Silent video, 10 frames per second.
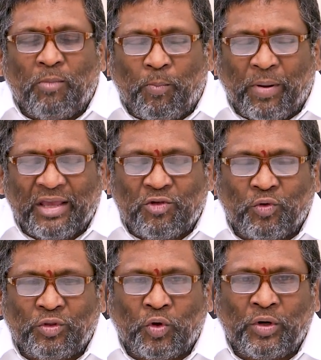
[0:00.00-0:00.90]
ముప్పై
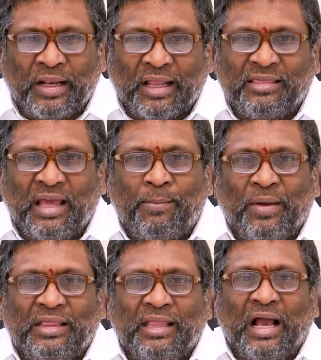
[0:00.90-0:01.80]
జూన్తో
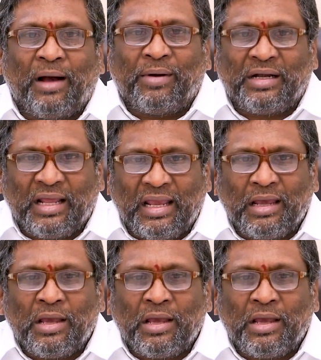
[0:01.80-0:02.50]
రద్దయిపోయింది కాబట్టి